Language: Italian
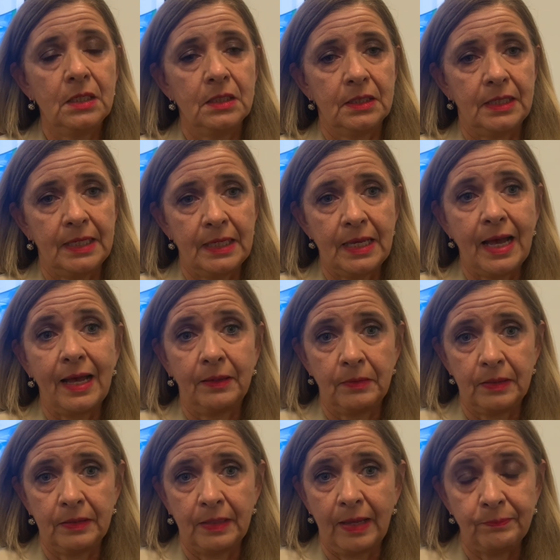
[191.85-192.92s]
che eh,
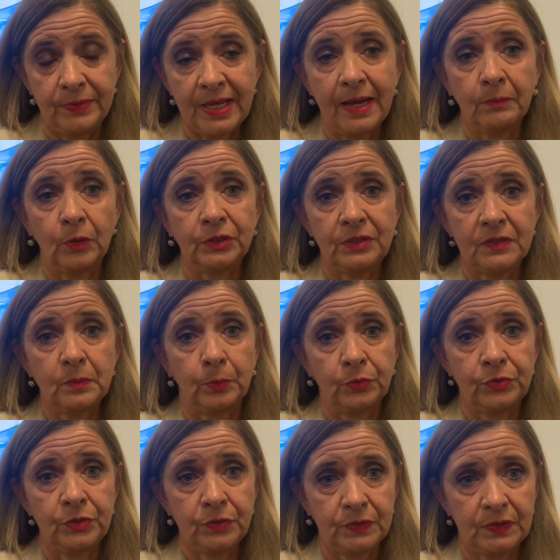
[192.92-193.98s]
abbiamo a
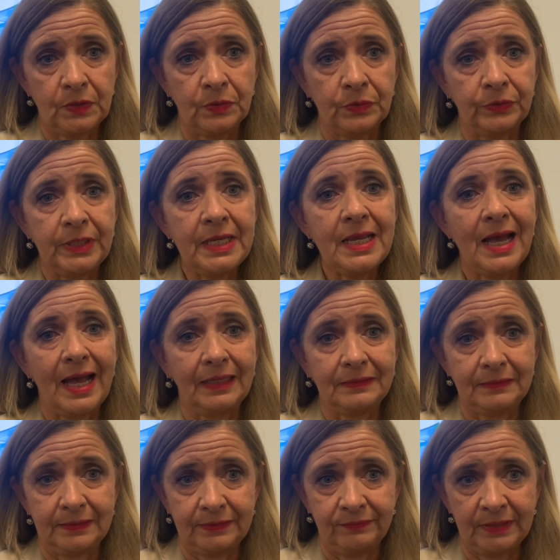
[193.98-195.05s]
disposizione
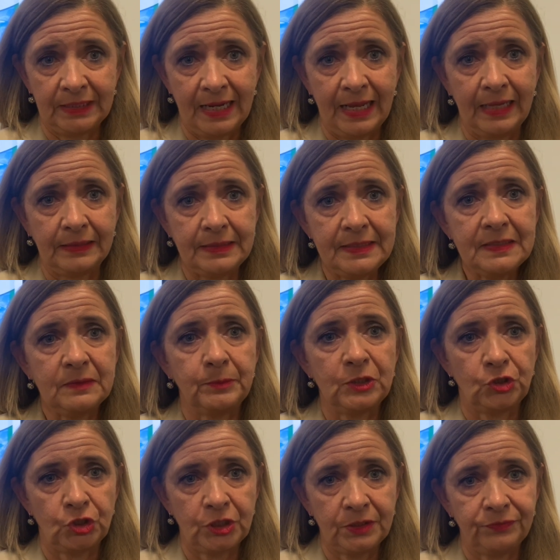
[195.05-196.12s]
antivirali
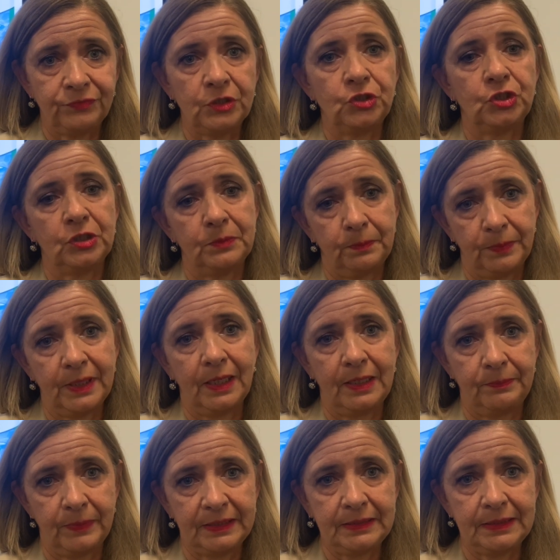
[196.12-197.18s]
specifici per
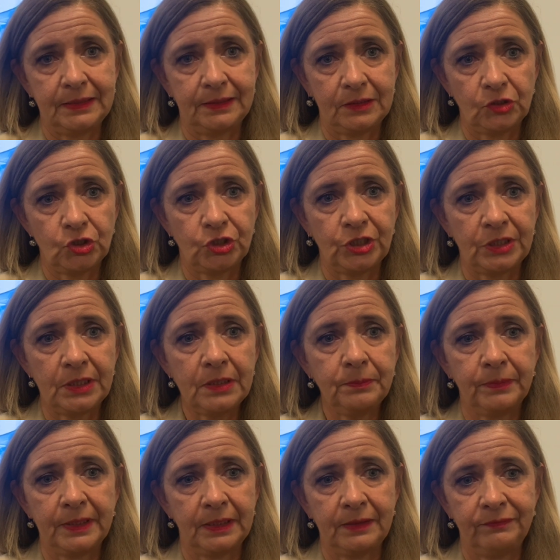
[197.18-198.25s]
l'epatite C,
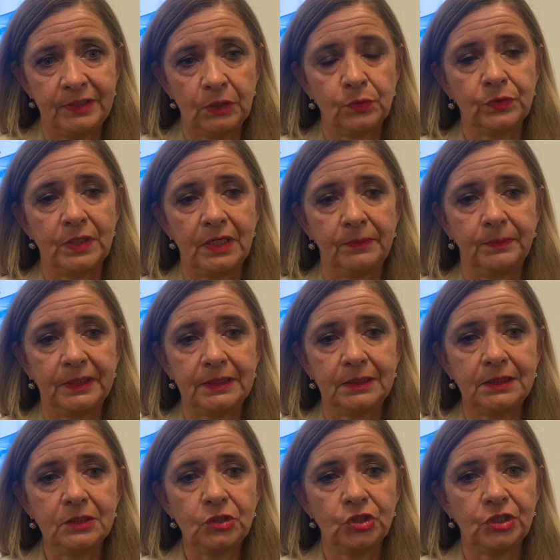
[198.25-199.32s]
per il virus
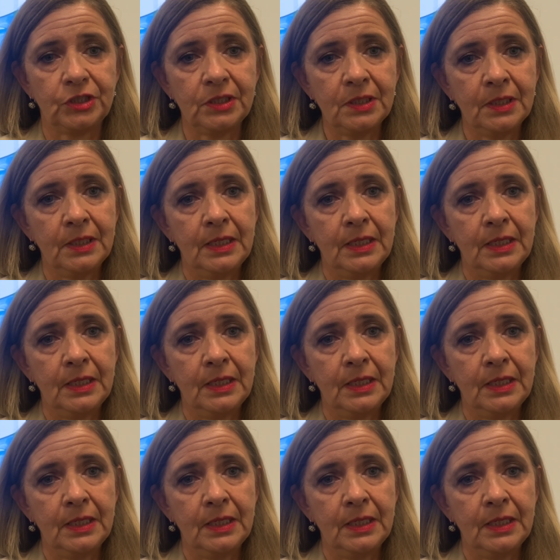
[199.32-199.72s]
dell'epatite C,